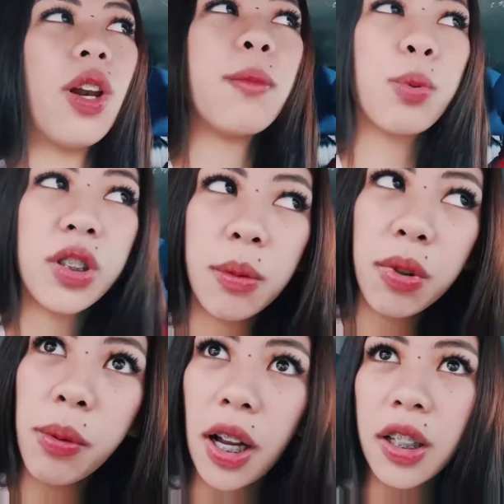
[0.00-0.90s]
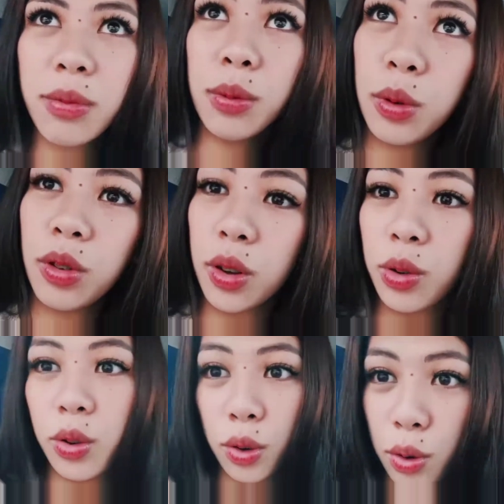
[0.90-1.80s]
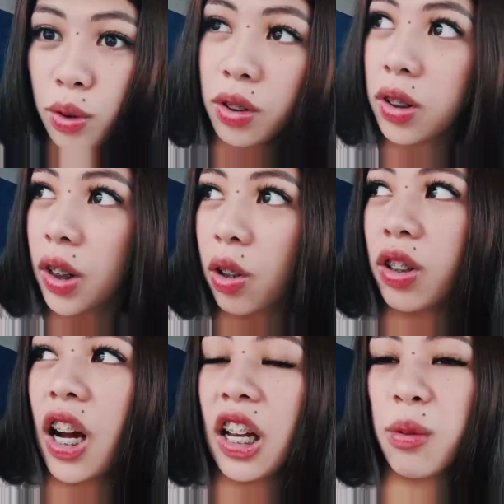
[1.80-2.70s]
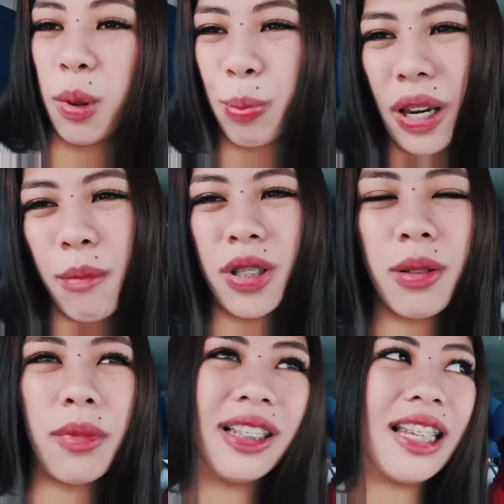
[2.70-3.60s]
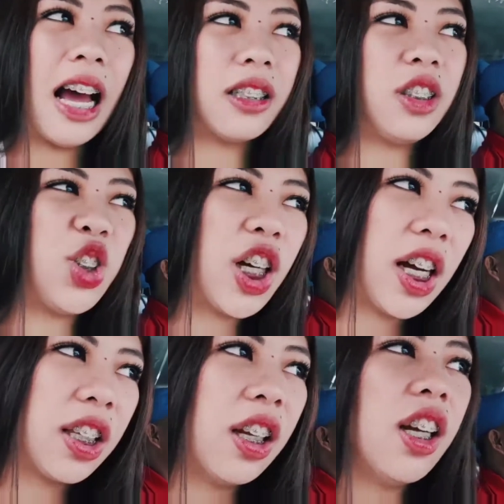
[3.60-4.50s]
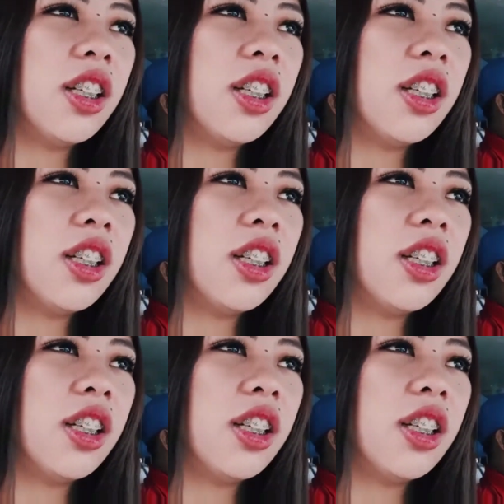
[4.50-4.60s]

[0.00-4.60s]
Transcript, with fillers: Wala imposible, wala mo. Sa susunod, di ko na nga magpalabas ng mga taxi dyan.